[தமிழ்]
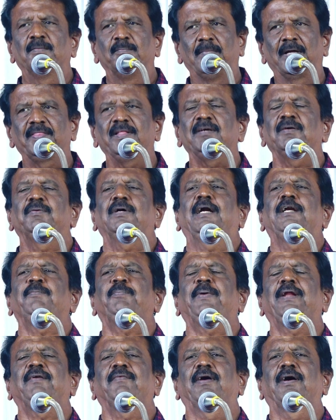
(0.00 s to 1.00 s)
மத
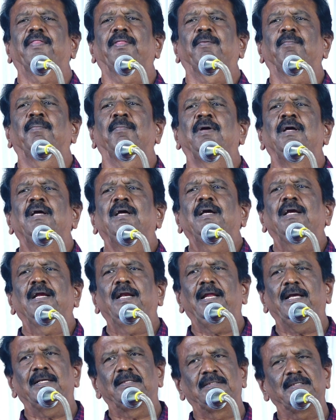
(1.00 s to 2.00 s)
அடிப்படைவாதம்
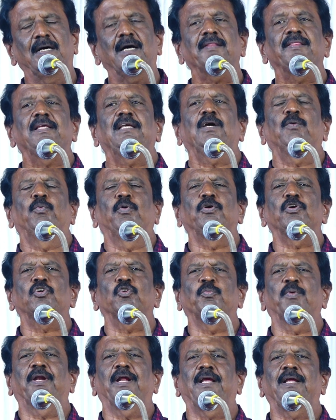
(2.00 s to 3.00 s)
இல்லையா ஜாதிய
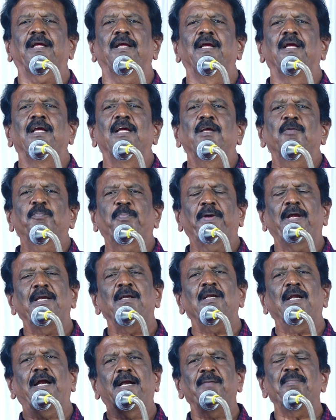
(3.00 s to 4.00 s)
ஒடுக்குமுறை
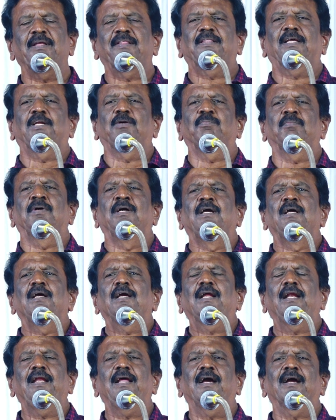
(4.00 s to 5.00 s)
பெண் அடிமைத்தனம்
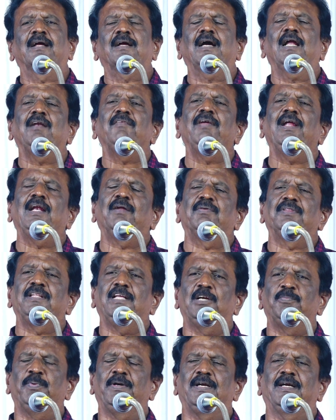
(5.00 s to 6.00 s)
இல்லையா கல்வியில் வந்து
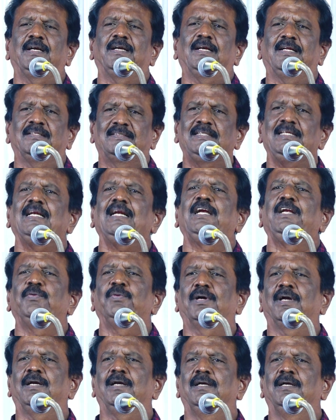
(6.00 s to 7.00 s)
ஏற்படுகின்ற
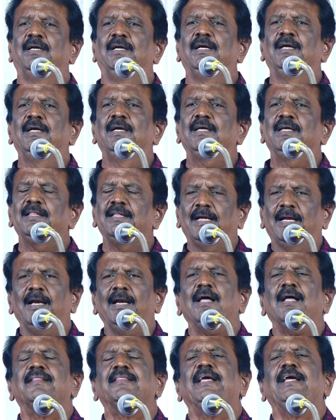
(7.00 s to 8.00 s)
சீரழிவுகள் இது
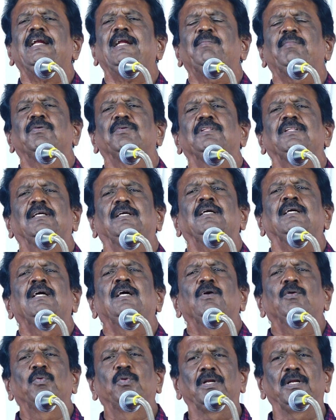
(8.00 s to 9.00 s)
எல்லாத்தையும் நம்ம வந்து
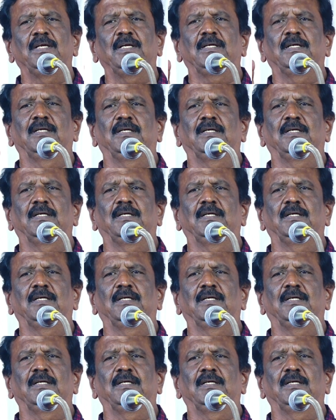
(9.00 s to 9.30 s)
ஒரு